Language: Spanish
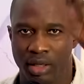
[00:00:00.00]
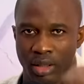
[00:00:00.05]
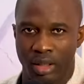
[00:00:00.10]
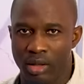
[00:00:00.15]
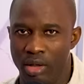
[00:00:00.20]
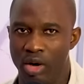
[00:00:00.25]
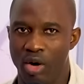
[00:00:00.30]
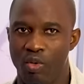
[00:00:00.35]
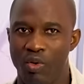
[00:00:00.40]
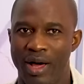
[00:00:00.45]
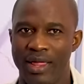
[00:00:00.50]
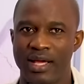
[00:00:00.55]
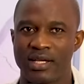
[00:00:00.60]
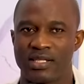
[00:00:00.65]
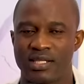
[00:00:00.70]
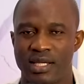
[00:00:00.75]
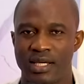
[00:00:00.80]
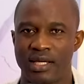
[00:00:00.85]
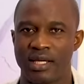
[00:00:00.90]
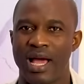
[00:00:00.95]
lo voy a
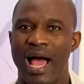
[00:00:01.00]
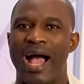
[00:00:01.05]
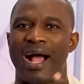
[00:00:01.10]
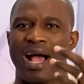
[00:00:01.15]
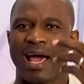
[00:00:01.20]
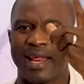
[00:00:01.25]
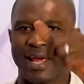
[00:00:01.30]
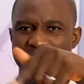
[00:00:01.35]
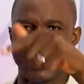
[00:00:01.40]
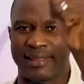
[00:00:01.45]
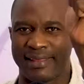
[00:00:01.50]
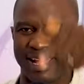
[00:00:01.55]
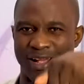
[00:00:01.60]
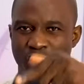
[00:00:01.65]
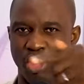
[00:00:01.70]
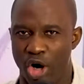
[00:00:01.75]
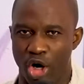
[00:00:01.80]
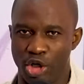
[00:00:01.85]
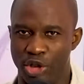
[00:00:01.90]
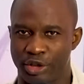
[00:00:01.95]
decir. Agarren este
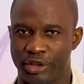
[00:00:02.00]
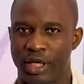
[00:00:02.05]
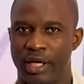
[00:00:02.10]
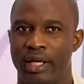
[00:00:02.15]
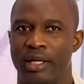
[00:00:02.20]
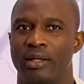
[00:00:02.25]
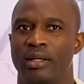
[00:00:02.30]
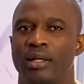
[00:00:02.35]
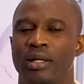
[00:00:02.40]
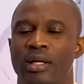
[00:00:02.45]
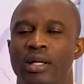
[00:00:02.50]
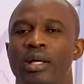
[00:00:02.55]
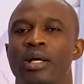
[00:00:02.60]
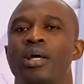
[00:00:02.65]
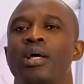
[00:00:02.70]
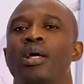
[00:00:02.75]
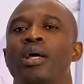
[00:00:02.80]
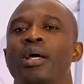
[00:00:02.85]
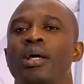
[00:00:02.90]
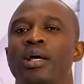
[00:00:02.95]
corte.
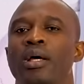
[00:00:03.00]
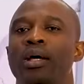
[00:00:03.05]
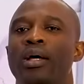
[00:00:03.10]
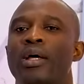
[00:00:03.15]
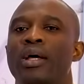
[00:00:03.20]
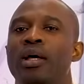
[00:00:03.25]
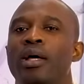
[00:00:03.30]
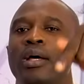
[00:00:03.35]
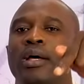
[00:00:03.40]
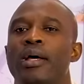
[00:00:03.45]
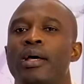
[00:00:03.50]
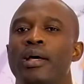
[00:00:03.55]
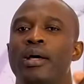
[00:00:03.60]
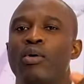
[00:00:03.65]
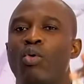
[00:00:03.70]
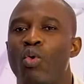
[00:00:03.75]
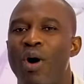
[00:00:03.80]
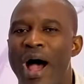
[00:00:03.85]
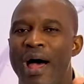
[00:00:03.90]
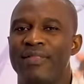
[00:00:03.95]

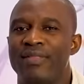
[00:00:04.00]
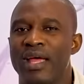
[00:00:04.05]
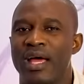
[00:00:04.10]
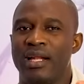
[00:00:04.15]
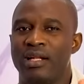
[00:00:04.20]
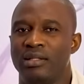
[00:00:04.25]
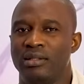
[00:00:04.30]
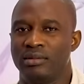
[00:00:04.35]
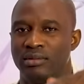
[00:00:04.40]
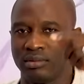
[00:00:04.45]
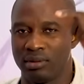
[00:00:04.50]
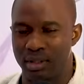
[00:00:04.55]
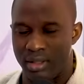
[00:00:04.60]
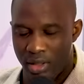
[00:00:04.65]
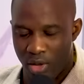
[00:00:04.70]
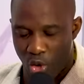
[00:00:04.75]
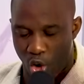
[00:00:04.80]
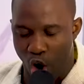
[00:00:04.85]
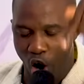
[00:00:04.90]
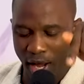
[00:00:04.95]
Wander,
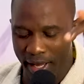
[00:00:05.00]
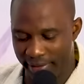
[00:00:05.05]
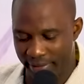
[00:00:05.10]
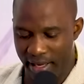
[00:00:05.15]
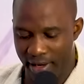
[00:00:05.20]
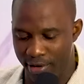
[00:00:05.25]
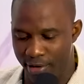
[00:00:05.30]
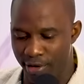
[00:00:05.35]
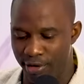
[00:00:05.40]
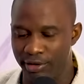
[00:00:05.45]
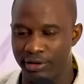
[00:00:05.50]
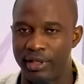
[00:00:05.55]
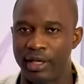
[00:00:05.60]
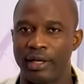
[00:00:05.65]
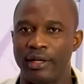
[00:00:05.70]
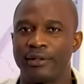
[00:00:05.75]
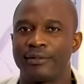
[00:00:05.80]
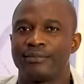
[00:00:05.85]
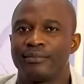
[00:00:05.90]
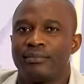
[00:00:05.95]
coge este
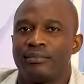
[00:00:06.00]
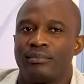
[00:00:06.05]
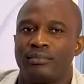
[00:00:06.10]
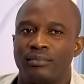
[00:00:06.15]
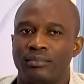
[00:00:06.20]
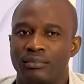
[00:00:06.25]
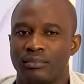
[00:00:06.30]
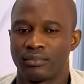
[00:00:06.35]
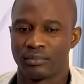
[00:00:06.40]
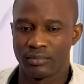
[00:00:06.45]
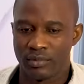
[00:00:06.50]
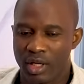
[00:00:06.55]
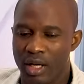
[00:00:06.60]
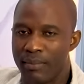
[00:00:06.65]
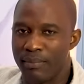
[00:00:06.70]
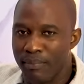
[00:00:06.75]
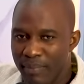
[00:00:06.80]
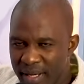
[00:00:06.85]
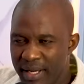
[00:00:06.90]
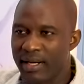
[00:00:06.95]
corte.
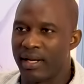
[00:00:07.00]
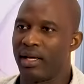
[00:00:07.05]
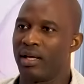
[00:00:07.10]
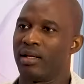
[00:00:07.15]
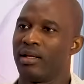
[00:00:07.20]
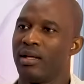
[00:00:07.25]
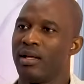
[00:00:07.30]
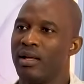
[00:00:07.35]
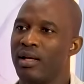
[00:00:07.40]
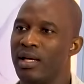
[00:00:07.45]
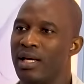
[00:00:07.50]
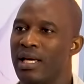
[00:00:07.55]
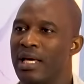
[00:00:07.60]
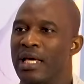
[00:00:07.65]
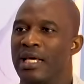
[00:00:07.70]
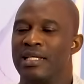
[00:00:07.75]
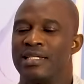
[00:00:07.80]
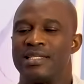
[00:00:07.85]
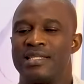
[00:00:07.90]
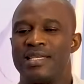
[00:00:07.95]
Mire,
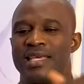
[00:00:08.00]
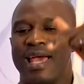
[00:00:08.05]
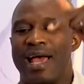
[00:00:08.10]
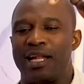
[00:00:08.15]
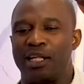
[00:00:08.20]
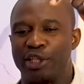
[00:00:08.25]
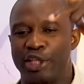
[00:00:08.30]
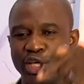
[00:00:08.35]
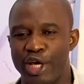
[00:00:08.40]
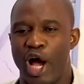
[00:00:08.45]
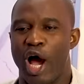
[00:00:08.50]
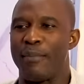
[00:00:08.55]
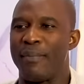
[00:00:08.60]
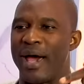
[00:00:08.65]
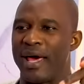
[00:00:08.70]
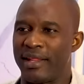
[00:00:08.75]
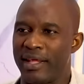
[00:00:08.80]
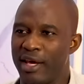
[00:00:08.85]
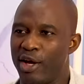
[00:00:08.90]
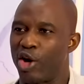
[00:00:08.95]
si el Dios
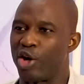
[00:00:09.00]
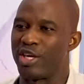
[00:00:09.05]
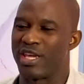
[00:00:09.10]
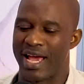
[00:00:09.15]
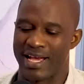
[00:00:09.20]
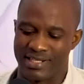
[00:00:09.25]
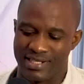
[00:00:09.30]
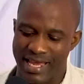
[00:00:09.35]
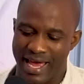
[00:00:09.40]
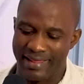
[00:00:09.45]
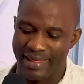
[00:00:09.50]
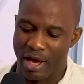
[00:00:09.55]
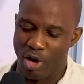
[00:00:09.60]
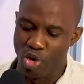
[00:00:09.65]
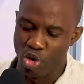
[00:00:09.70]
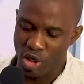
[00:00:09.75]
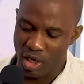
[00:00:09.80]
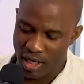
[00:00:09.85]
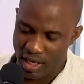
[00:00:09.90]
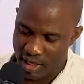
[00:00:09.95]
me dijo, ya sea de
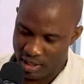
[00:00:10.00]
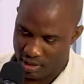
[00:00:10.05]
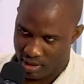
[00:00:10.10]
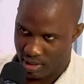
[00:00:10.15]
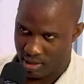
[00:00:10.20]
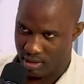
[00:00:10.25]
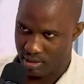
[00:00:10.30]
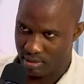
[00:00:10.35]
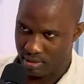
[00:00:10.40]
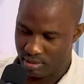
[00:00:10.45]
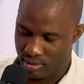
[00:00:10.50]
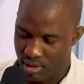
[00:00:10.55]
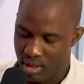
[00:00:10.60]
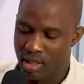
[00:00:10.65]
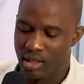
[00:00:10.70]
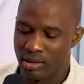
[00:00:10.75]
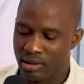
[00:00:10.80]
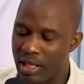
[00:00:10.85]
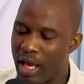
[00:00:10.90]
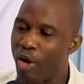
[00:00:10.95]
un líder,
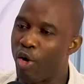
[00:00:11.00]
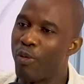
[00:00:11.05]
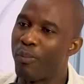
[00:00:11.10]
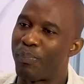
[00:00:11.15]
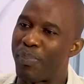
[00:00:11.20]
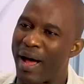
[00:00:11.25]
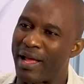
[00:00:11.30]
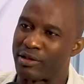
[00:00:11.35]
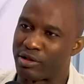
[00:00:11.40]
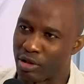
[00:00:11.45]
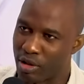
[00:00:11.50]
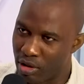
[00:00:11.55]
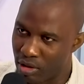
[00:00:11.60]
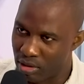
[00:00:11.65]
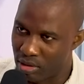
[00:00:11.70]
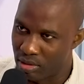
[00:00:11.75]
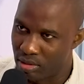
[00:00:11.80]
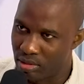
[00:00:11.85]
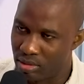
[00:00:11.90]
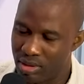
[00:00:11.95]
de un
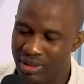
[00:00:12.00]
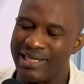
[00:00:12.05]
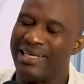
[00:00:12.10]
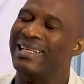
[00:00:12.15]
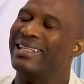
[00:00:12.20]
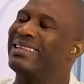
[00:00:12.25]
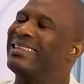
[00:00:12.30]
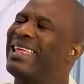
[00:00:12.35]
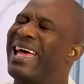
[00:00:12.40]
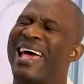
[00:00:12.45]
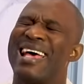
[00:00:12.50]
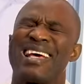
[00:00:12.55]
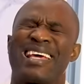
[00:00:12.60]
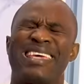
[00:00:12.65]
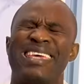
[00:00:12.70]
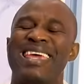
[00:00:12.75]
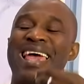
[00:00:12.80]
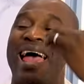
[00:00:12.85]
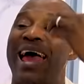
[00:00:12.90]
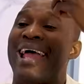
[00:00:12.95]
pastor, de
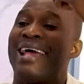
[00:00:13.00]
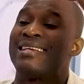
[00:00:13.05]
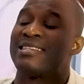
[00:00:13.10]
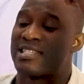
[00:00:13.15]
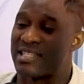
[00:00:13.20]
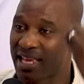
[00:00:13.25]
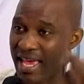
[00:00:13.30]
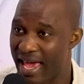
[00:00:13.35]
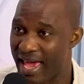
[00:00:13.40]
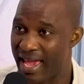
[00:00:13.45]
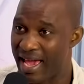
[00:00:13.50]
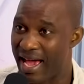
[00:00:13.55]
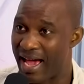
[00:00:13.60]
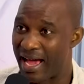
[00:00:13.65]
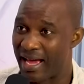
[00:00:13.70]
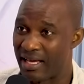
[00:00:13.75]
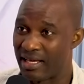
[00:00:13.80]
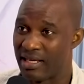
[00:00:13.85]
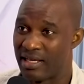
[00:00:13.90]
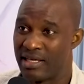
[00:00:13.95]
quien
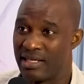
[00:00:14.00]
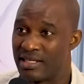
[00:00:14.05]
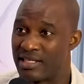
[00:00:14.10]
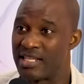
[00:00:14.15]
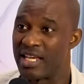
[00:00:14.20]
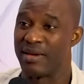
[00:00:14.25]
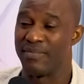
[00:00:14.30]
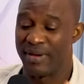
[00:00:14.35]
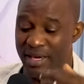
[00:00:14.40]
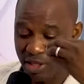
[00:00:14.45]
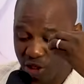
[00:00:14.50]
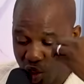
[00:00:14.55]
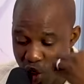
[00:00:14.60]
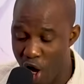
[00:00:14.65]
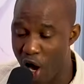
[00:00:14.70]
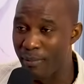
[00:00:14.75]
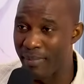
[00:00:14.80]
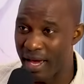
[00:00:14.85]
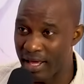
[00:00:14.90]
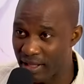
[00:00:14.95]
sea, si mi Dios
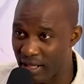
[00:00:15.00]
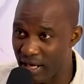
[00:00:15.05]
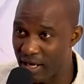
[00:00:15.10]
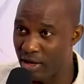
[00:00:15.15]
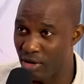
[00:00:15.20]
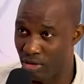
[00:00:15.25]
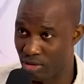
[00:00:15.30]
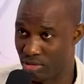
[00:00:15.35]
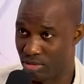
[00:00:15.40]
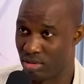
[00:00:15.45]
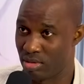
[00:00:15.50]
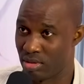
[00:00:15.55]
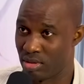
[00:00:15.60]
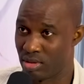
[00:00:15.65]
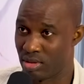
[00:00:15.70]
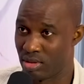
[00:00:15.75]
me dijo,